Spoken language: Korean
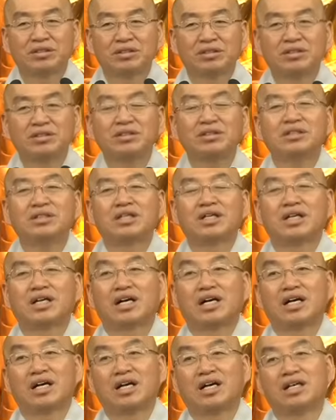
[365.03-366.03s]

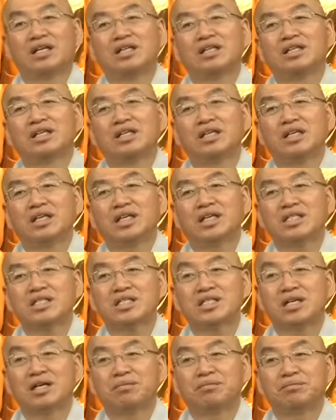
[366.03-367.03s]
그러니까 이게
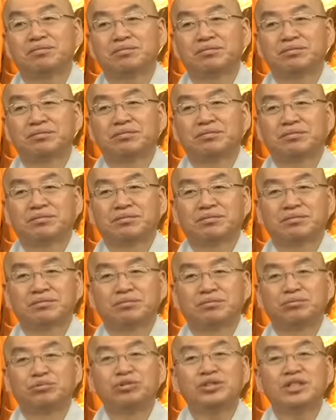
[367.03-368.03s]
참
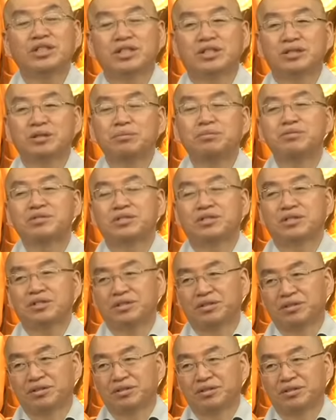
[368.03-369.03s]
문제가 없어요.